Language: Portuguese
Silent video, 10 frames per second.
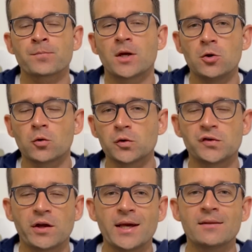e o
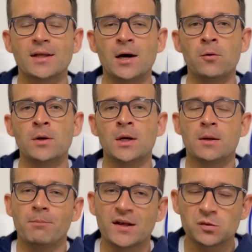Cruzeiro, então,
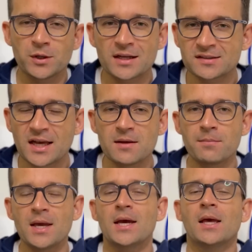mesmo na Série
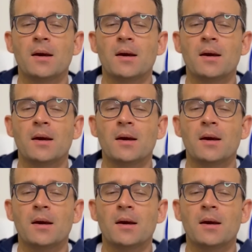B,